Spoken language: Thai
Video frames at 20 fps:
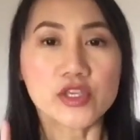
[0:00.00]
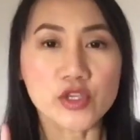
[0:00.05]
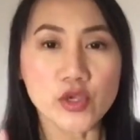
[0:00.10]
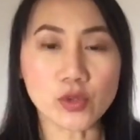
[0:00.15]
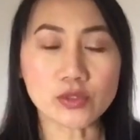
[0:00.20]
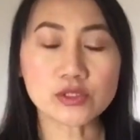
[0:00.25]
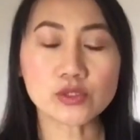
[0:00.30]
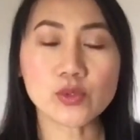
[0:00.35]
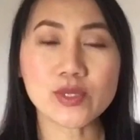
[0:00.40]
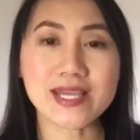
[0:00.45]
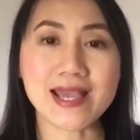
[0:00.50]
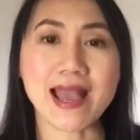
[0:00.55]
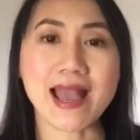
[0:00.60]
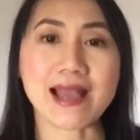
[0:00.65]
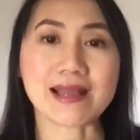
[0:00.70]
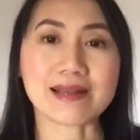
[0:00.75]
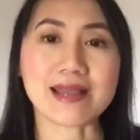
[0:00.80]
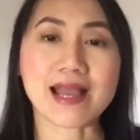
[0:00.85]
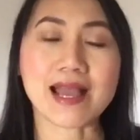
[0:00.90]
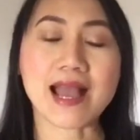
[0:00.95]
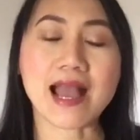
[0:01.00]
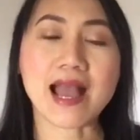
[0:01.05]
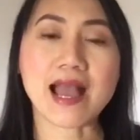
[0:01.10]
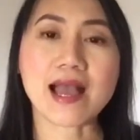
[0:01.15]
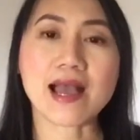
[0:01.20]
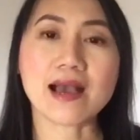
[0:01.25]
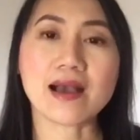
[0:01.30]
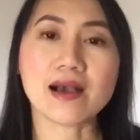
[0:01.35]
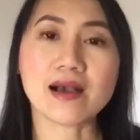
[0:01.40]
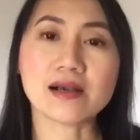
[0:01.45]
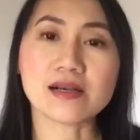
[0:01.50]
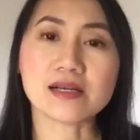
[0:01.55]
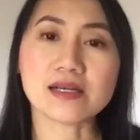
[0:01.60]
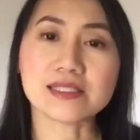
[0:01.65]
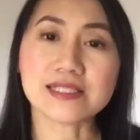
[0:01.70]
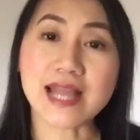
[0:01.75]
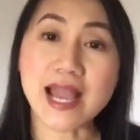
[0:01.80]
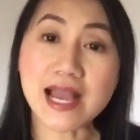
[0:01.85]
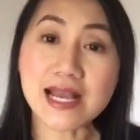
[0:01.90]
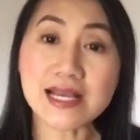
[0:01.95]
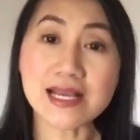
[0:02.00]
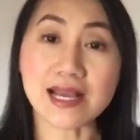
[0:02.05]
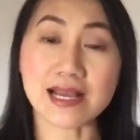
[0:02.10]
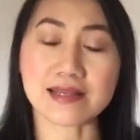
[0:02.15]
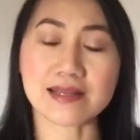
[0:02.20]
ยกตัวอย่างนะคะเอ่อถ้า